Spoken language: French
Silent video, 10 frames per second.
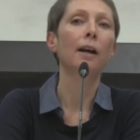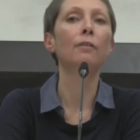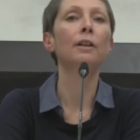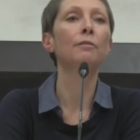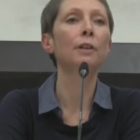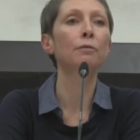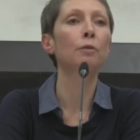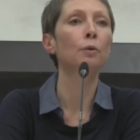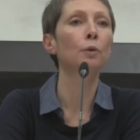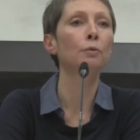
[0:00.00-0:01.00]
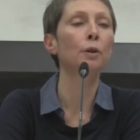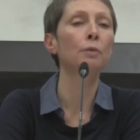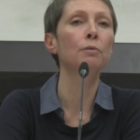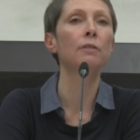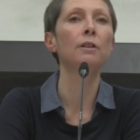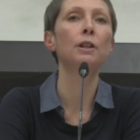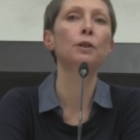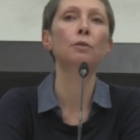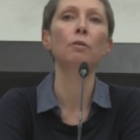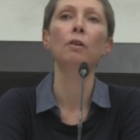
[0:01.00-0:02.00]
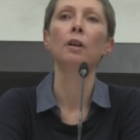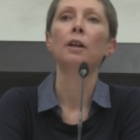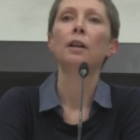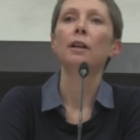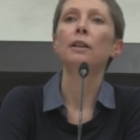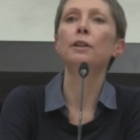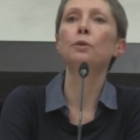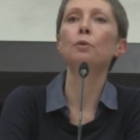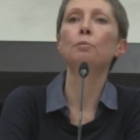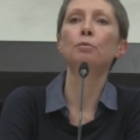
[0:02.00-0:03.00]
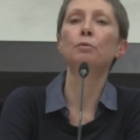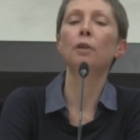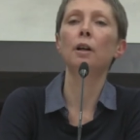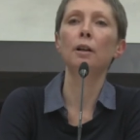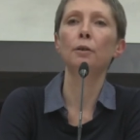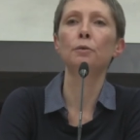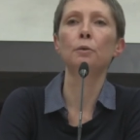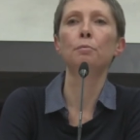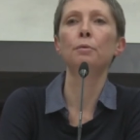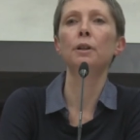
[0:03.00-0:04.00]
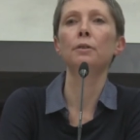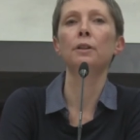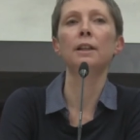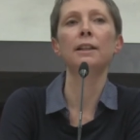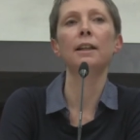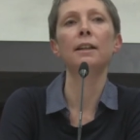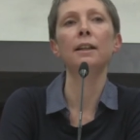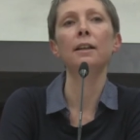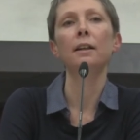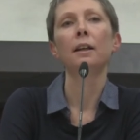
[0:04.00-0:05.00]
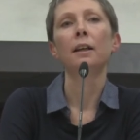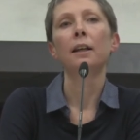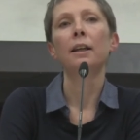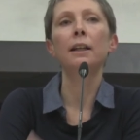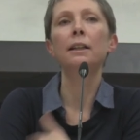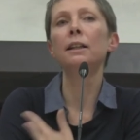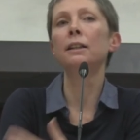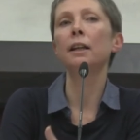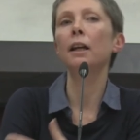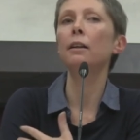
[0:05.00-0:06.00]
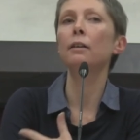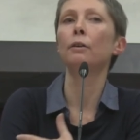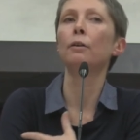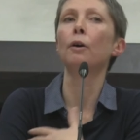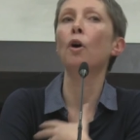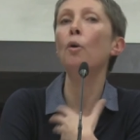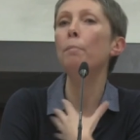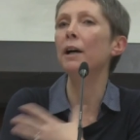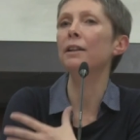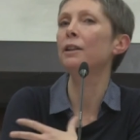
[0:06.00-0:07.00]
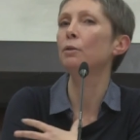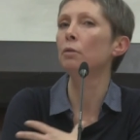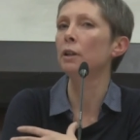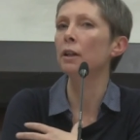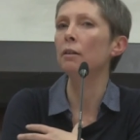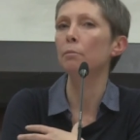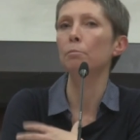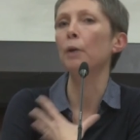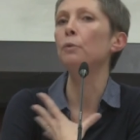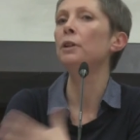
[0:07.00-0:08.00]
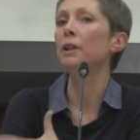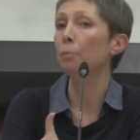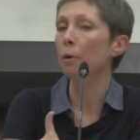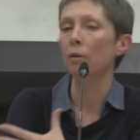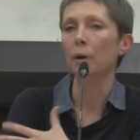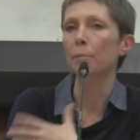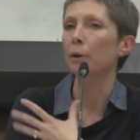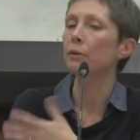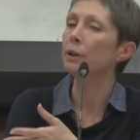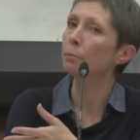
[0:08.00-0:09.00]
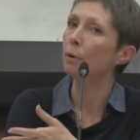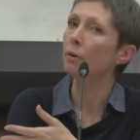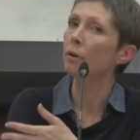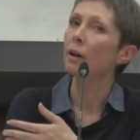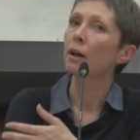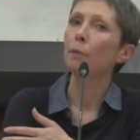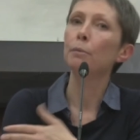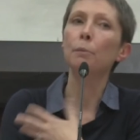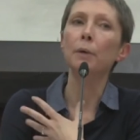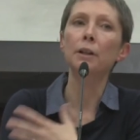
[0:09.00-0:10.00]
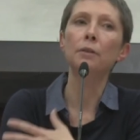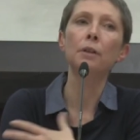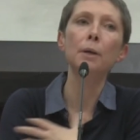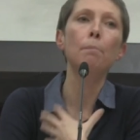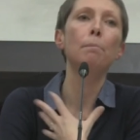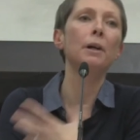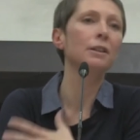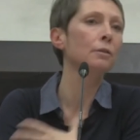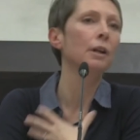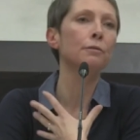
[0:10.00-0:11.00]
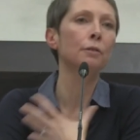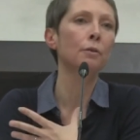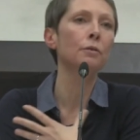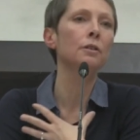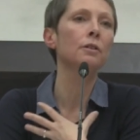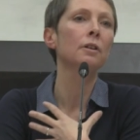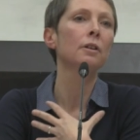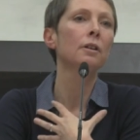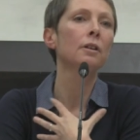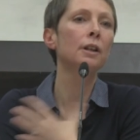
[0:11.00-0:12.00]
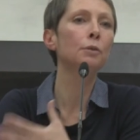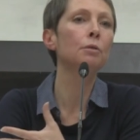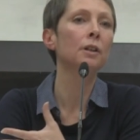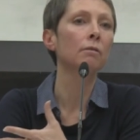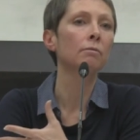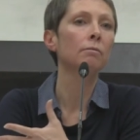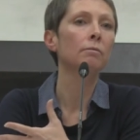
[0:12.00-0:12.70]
Hein, en Afrique francophone, vous avez des gens qui sont au pouvoir euh, depuis euh, des années et qui tiennent en particulier, pas uniquement, hein, pas uniquement, mais en particulier parce que la France les soutient.